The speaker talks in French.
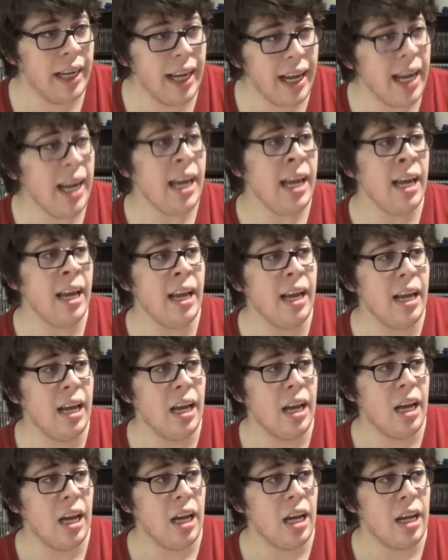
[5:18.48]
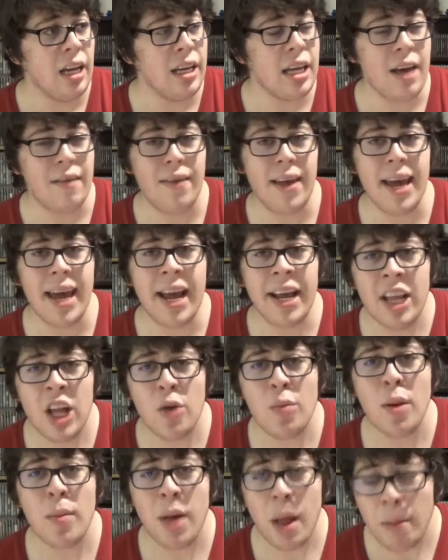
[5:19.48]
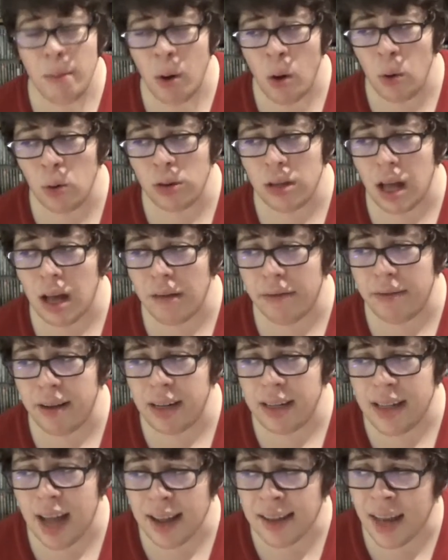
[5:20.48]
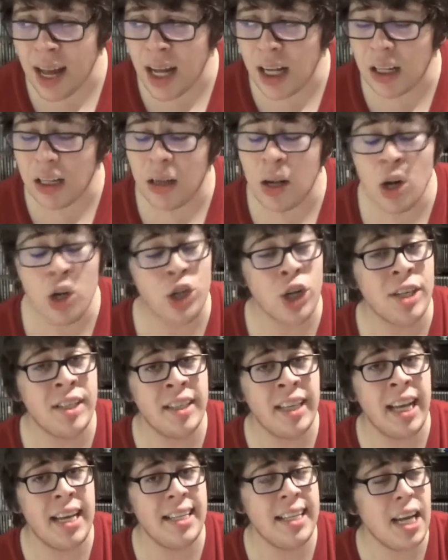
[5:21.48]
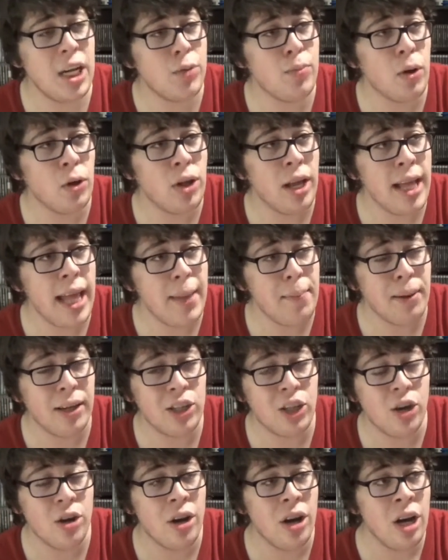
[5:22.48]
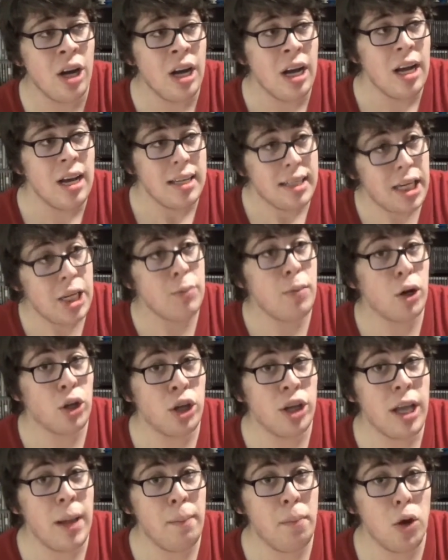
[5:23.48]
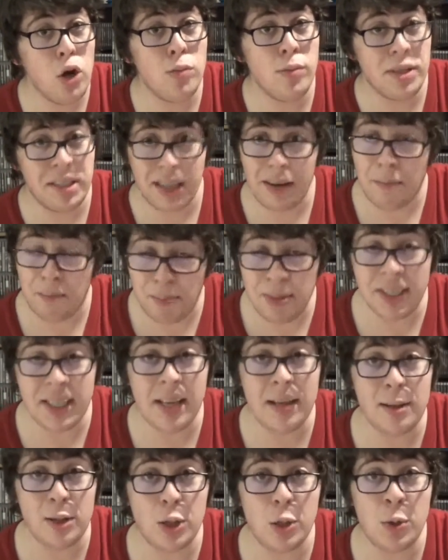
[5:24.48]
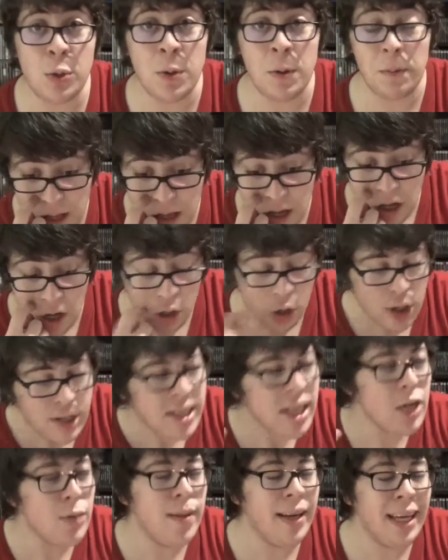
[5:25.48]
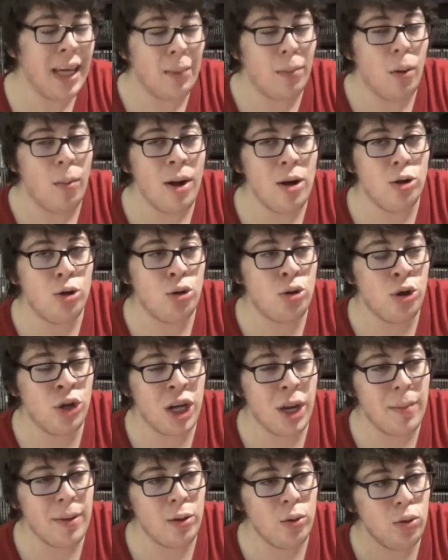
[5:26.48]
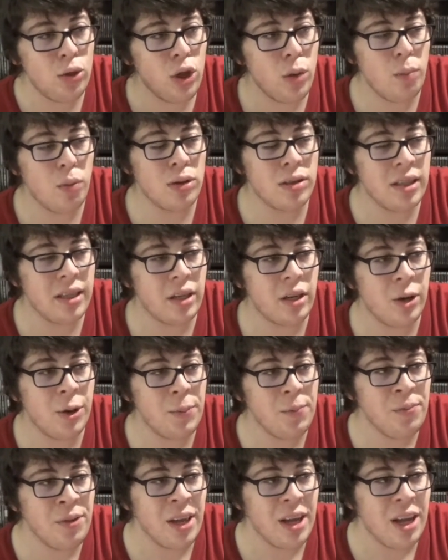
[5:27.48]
Et il y avait énormément de monde dans le fil d'attente. Là, je stressais, je me retenais parce que si je me retenais pas, je me serais pissé dessus. Je sais, je m'écarte pas mal du sujet, mais tout ça pour dire que